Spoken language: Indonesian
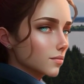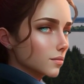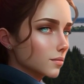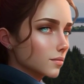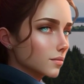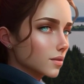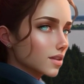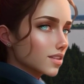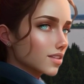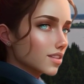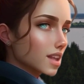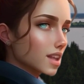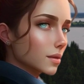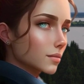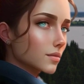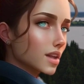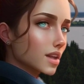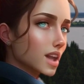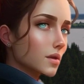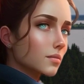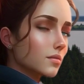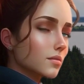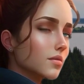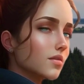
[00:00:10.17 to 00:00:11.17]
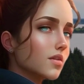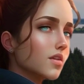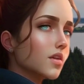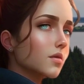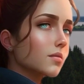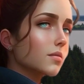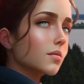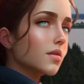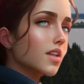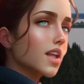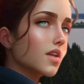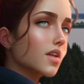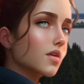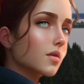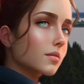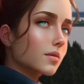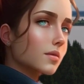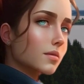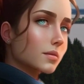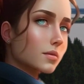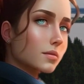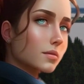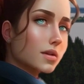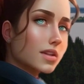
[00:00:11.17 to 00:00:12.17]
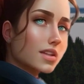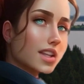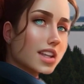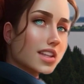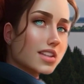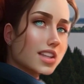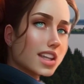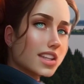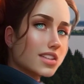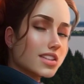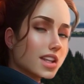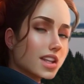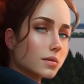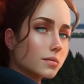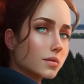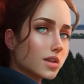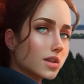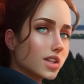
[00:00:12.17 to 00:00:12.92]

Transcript: Bersiaplah untuk mengagumi pemandangan yang